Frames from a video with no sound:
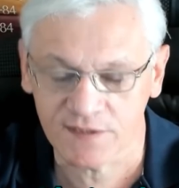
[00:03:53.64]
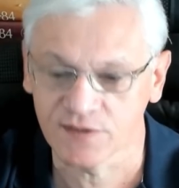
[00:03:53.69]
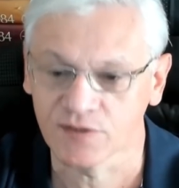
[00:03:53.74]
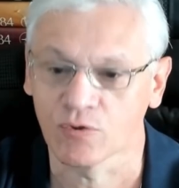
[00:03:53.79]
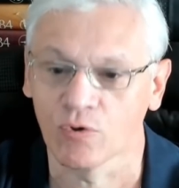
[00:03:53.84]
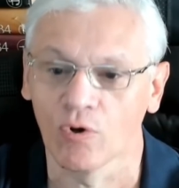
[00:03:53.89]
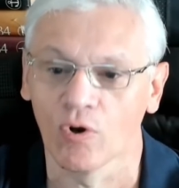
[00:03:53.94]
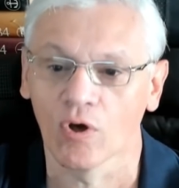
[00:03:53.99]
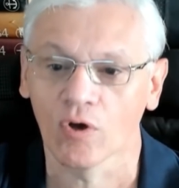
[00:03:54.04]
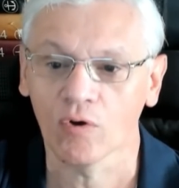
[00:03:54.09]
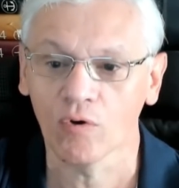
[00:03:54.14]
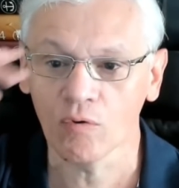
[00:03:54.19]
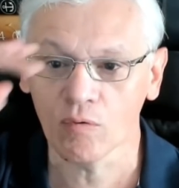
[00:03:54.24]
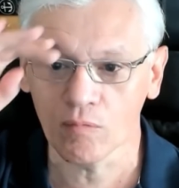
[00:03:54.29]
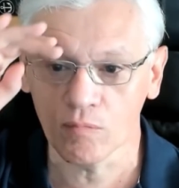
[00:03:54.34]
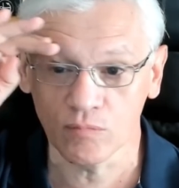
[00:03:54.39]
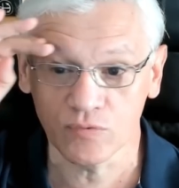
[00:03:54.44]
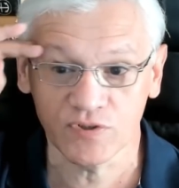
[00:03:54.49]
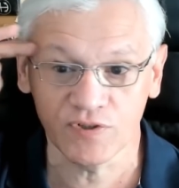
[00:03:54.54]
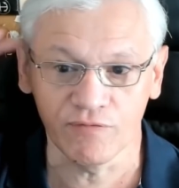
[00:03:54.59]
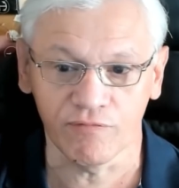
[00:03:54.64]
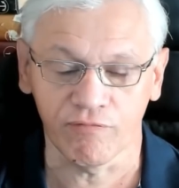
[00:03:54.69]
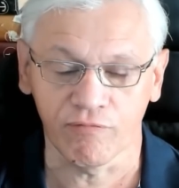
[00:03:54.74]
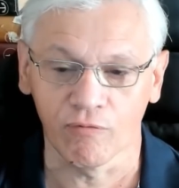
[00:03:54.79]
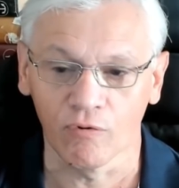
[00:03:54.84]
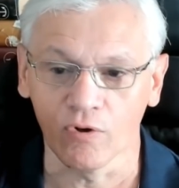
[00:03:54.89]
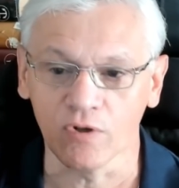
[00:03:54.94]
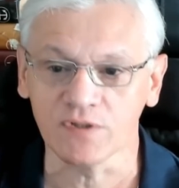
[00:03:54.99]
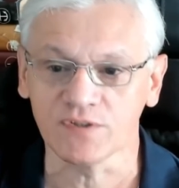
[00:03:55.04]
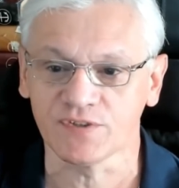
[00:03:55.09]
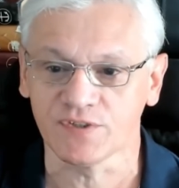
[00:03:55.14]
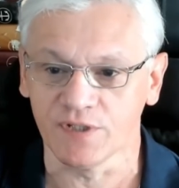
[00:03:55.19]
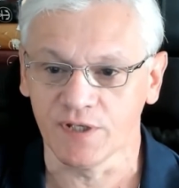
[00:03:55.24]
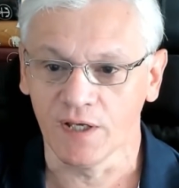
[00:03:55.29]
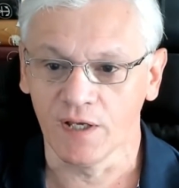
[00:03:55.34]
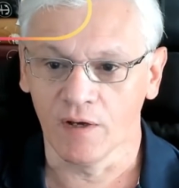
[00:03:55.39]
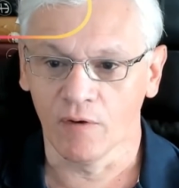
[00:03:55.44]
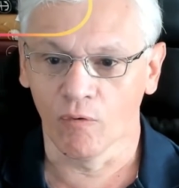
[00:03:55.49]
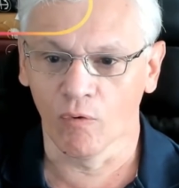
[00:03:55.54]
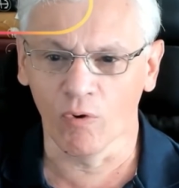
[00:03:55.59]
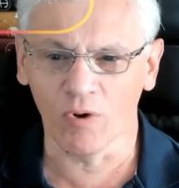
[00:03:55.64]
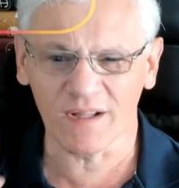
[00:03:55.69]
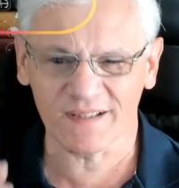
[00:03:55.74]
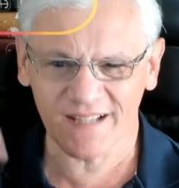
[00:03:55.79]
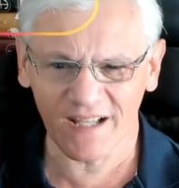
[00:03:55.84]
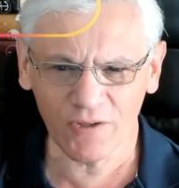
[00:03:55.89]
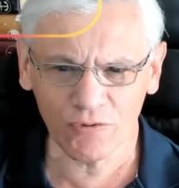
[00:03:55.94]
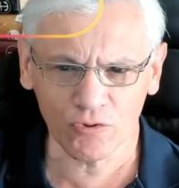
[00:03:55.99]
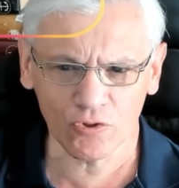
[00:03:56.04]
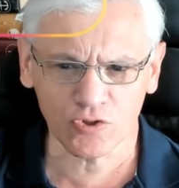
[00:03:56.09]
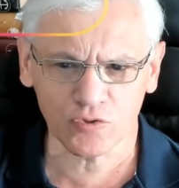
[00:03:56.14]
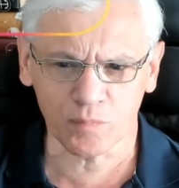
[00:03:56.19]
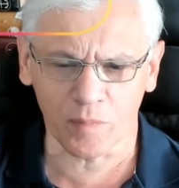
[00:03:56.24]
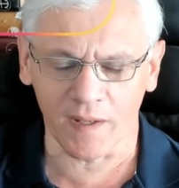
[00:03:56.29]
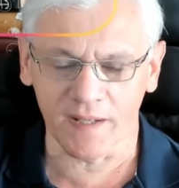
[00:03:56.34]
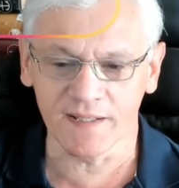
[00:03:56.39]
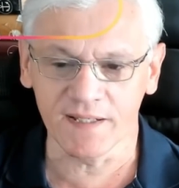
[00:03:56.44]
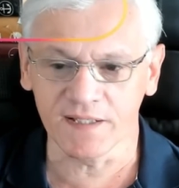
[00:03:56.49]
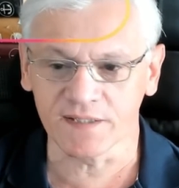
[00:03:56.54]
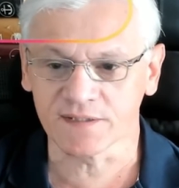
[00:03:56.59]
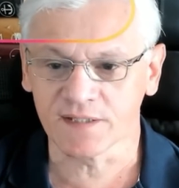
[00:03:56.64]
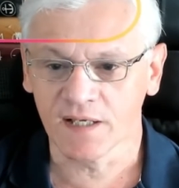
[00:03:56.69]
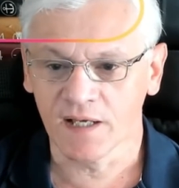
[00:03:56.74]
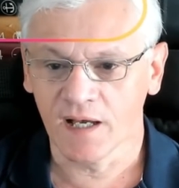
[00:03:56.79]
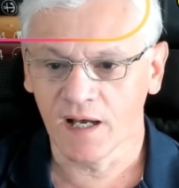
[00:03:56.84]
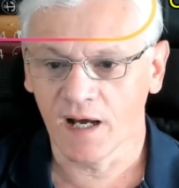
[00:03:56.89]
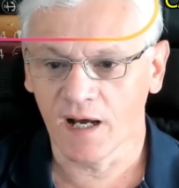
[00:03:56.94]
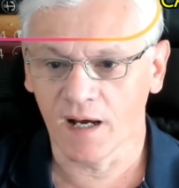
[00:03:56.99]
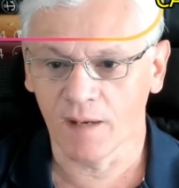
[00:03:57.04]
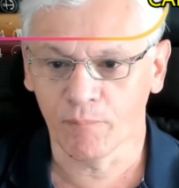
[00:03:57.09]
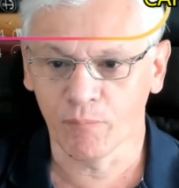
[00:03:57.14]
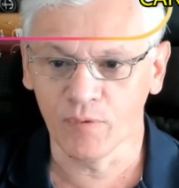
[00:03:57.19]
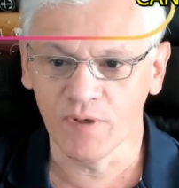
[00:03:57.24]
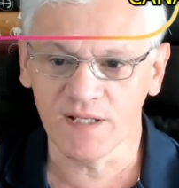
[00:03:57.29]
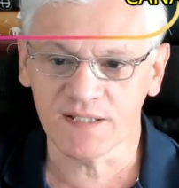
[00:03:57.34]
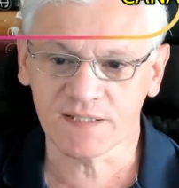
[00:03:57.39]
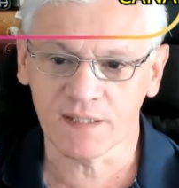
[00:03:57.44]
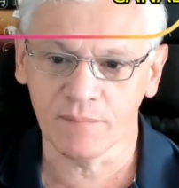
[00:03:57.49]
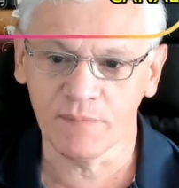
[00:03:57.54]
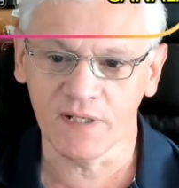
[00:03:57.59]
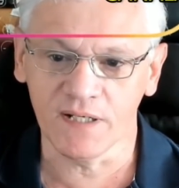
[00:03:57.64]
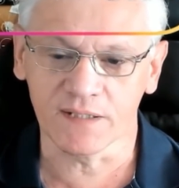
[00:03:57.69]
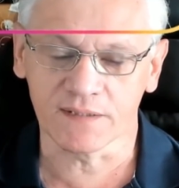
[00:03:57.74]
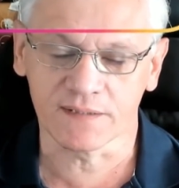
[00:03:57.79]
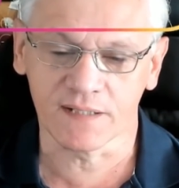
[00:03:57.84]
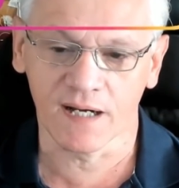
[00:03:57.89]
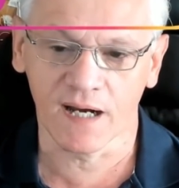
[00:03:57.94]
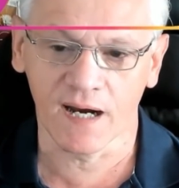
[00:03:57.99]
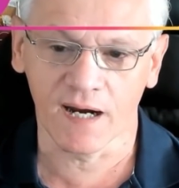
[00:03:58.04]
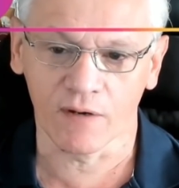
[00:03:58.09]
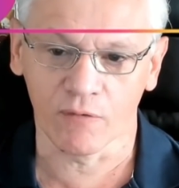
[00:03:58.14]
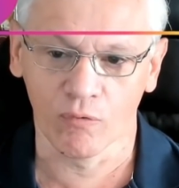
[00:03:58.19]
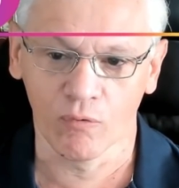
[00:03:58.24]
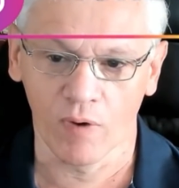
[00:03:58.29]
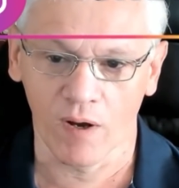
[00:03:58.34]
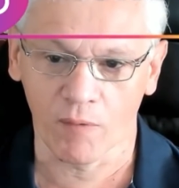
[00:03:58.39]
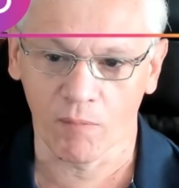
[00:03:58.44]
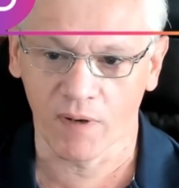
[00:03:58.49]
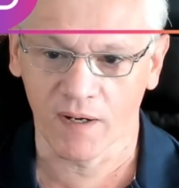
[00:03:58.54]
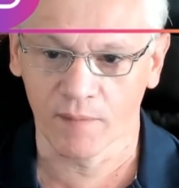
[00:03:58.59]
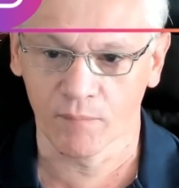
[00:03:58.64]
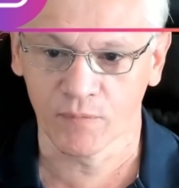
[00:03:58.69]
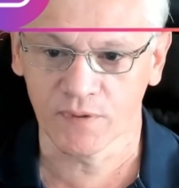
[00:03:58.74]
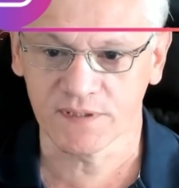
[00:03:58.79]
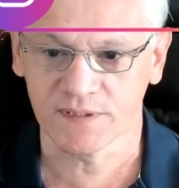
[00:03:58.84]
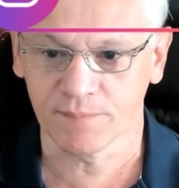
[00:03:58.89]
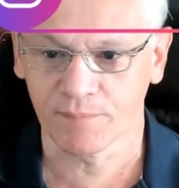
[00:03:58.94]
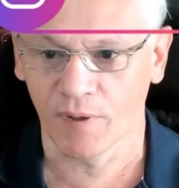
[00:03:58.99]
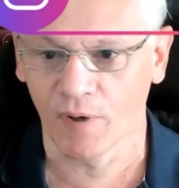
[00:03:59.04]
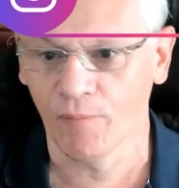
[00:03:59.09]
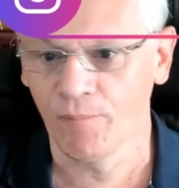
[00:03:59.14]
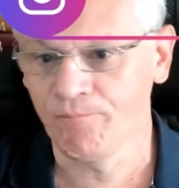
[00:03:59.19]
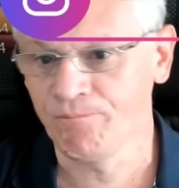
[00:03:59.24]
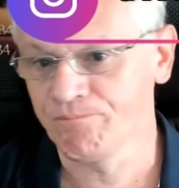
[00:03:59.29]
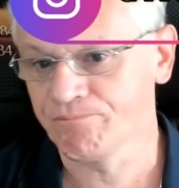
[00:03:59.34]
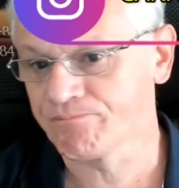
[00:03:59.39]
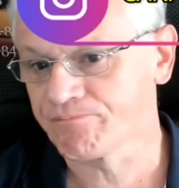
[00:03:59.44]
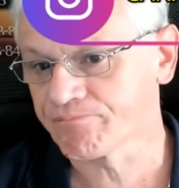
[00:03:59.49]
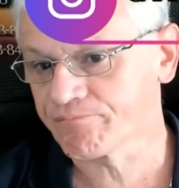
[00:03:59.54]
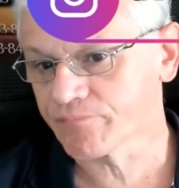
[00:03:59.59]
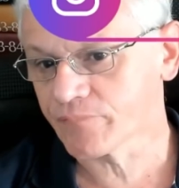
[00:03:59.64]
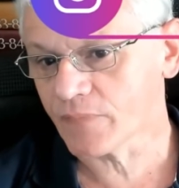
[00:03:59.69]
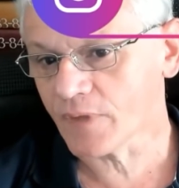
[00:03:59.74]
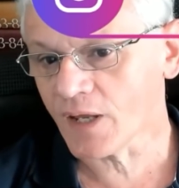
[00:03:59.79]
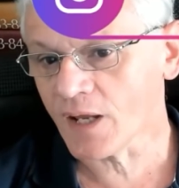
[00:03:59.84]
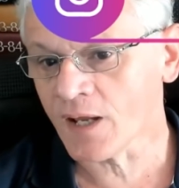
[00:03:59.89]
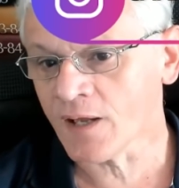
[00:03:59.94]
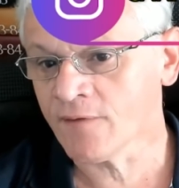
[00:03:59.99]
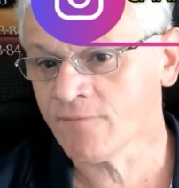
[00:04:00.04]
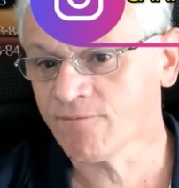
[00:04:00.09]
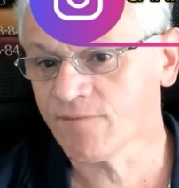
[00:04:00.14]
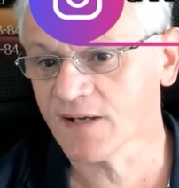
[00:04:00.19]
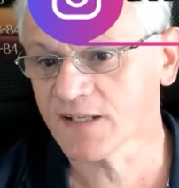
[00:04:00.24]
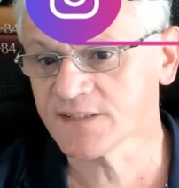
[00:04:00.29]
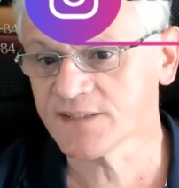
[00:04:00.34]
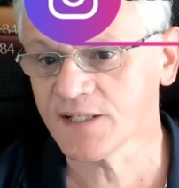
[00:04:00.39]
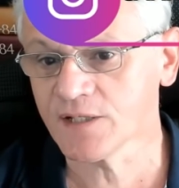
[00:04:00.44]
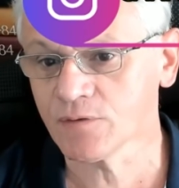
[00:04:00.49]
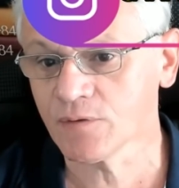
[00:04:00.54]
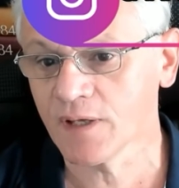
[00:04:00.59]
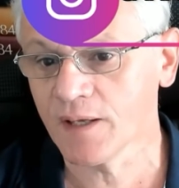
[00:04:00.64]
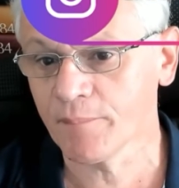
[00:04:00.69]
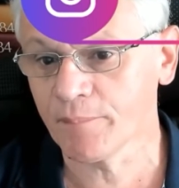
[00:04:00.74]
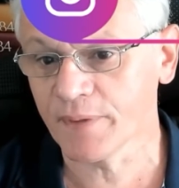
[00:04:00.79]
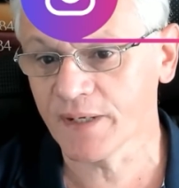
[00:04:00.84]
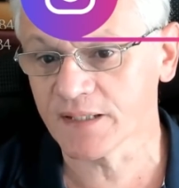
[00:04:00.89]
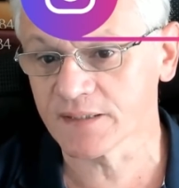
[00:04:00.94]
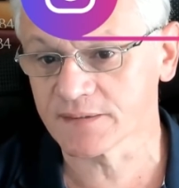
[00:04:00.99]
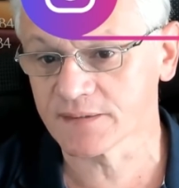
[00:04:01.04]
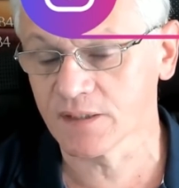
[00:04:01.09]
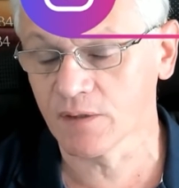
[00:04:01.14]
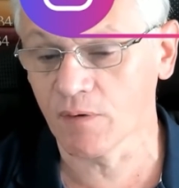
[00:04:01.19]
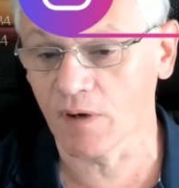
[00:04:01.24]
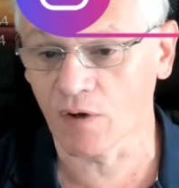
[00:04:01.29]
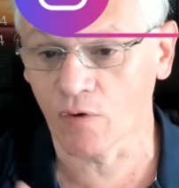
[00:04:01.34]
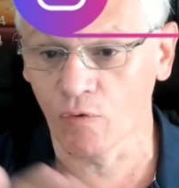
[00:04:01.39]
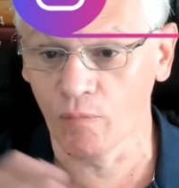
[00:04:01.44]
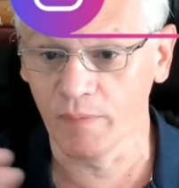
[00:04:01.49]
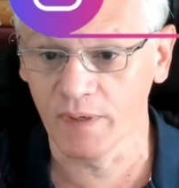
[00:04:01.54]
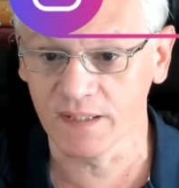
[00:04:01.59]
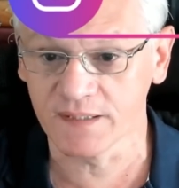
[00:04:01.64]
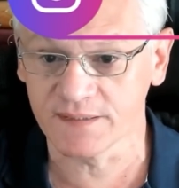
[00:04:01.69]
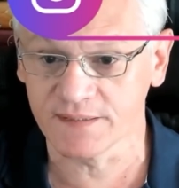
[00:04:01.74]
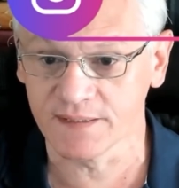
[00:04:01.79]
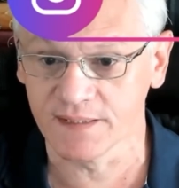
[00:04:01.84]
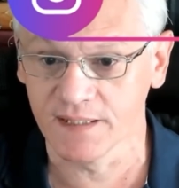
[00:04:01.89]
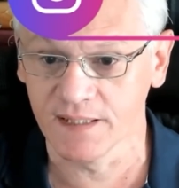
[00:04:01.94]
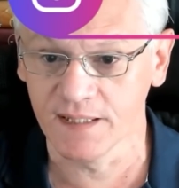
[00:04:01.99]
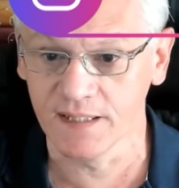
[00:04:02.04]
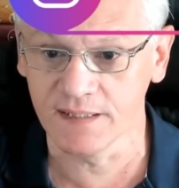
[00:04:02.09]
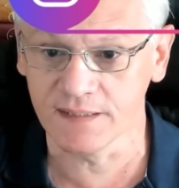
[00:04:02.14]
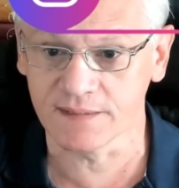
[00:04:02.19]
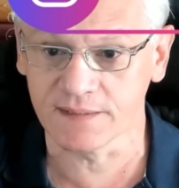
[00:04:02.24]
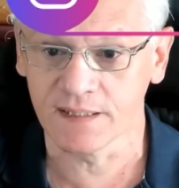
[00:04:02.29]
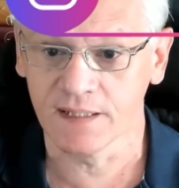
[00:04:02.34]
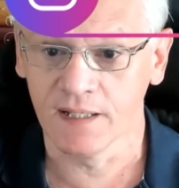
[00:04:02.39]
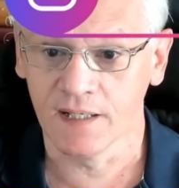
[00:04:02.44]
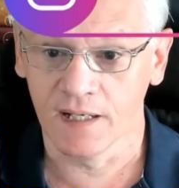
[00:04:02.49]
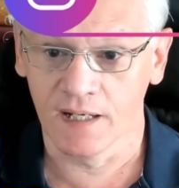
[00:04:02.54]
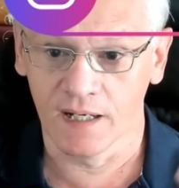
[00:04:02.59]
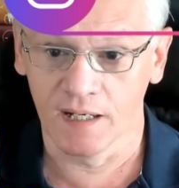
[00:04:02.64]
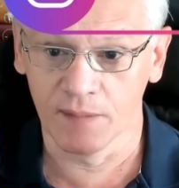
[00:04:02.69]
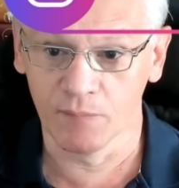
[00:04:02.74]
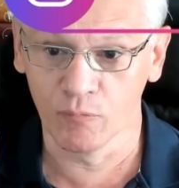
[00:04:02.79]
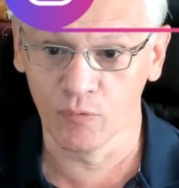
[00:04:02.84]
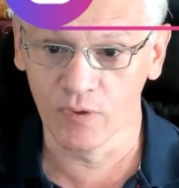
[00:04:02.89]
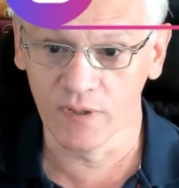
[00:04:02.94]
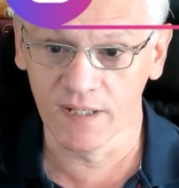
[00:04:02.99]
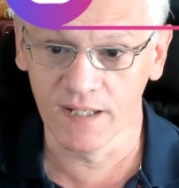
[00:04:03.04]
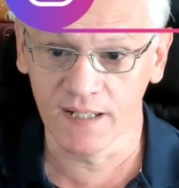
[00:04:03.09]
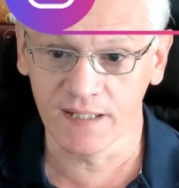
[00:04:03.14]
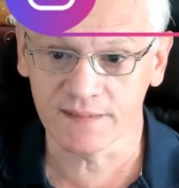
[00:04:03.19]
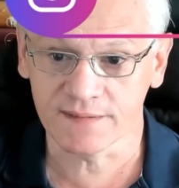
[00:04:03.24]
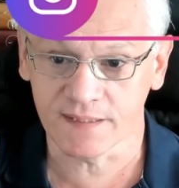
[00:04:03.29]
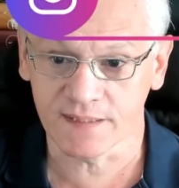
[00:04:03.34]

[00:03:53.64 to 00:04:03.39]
colocam como se fosse, ou até de outros países, a polícia militar ou a guarda municipal fazendo repressão a comerciantes, a ambulância, a